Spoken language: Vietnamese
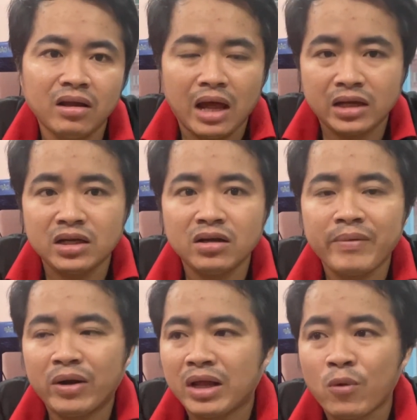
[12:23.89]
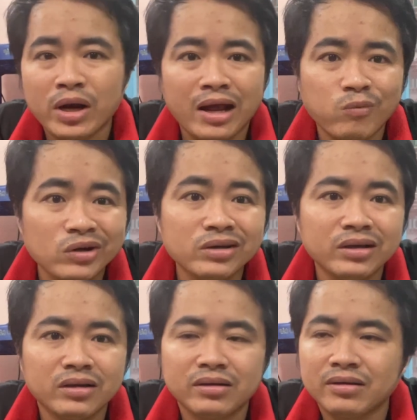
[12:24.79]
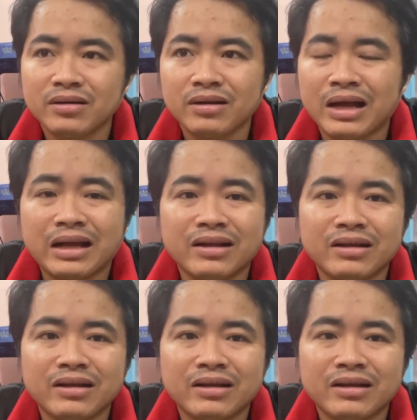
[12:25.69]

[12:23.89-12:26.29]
thật sự các bạn thời buổi này không lương á là